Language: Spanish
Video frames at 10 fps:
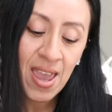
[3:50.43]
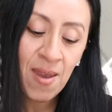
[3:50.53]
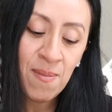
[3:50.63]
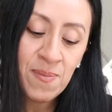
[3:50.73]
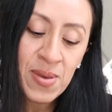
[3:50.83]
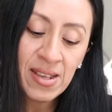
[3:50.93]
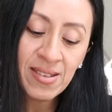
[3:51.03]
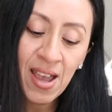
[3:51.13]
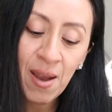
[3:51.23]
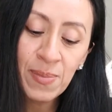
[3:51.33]

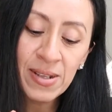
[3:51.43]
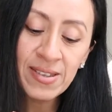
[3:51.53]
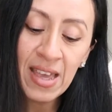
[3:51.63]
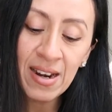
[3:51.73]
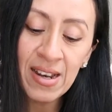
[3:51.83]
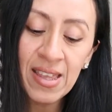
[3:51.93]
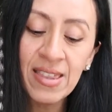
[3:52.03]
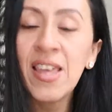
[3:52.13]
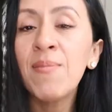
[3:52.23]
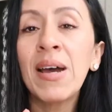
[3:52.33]
empieza a prestarle
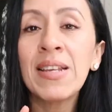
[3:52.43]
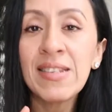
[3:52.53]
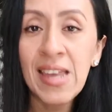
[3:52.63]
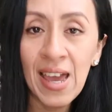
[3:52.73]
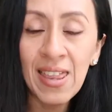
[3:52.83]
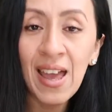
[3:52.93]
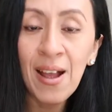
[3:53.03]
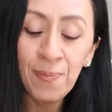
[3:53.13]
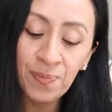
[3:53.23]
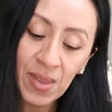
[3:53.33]
demasiada
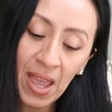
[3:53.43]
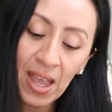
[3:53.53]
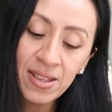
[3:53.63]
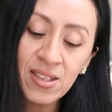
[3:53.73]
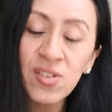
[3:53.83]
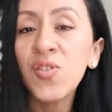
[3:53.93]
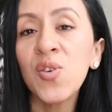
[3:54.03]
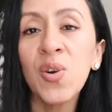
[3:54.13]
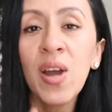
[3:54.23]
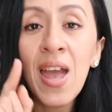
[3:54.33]

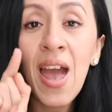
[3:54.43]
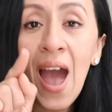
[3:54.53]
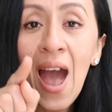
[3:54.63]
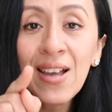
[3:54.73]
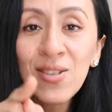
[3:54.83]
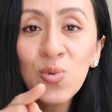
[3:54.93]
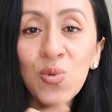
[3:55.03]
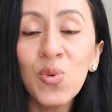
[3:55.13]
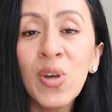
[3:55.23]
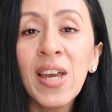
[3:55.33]
atención a
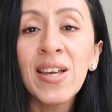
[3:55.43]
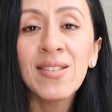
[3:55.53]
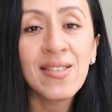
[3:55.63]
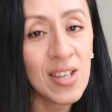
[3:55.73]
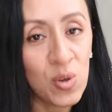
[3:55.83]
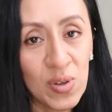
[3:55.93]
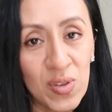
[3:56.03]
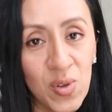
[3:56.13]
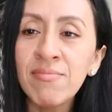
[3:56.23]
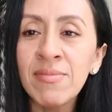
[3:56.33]
su
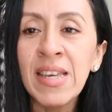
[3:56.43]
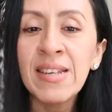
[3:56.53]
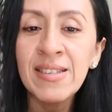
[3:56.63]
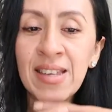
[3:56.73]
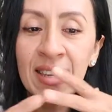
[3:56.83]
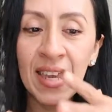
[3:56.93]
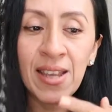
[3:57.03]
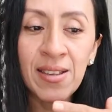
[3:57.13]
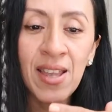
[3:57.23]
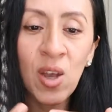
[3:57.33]
situación. Desde
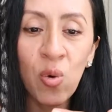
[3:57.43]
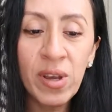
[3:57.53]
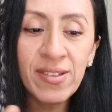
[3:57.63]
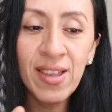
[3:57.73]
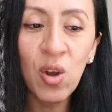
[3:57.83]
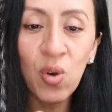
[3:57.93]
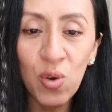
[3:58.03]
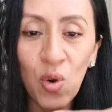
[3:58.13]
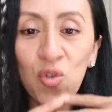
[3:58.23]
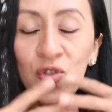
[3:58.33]
que tengo esta
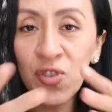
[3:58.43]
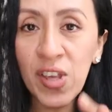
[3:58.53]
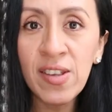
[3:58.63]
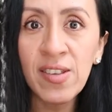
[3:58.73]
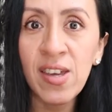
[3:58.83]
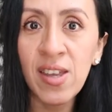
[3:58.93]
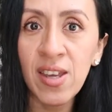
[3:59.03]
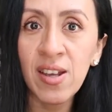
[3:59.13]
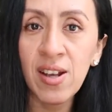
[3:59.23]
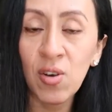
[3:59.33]
conciencia de
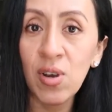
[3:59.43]
que